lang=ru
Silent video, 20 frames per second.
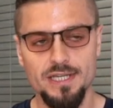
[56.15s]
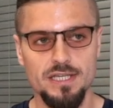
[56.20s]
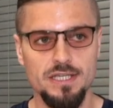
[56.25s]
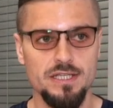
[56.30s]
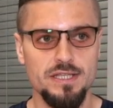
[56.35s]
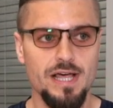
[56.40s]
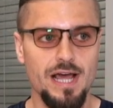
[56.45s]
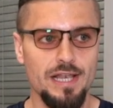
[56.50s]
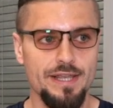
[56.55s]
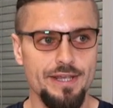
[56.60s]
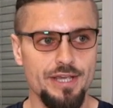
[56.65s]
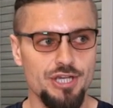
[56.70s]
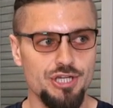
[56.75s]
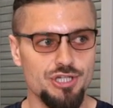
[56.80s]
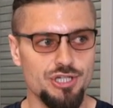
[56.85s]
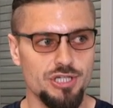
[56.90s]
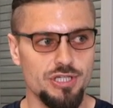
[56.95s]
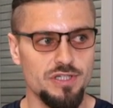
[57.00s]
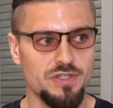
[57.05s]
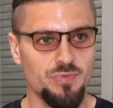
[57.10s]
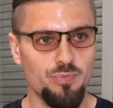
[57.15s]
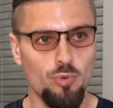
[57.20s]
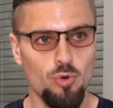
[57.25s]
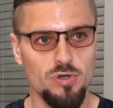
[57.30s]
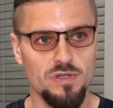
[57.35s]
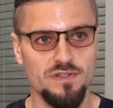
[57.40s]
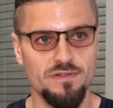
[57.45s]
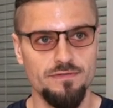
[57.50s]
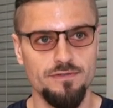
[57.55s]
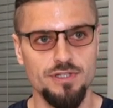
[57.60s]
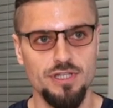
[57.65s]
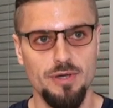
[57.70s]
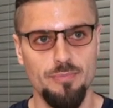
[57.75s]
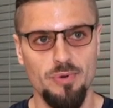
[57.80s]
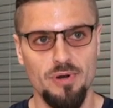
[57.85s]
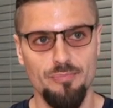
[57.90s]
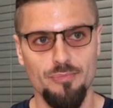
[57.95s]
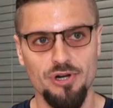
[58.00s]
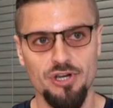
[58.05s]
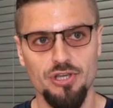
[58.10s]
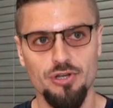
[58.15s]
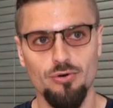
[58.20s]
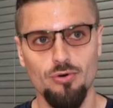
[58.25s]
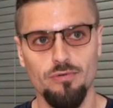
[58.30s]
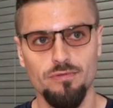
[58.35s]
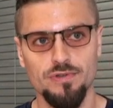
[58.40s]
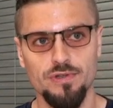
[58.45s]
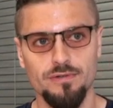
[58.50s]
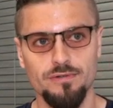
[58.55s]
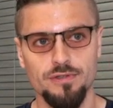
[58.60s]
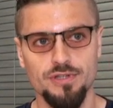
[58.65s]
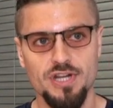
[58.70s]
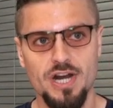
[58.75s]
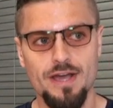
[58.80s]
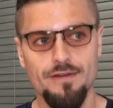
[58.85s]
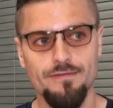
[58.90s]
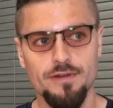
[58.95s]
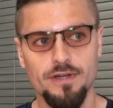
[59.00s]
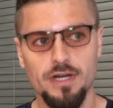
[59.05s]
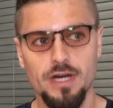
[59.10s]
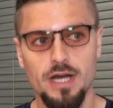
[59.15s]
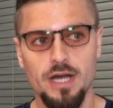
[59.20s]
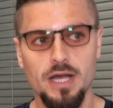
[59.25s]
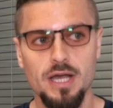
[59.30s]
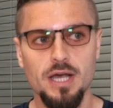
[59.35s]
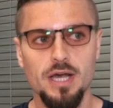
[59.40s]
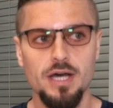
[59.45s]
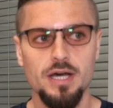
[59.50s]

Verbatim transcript: и дальнейшее использование промаркированного трафика,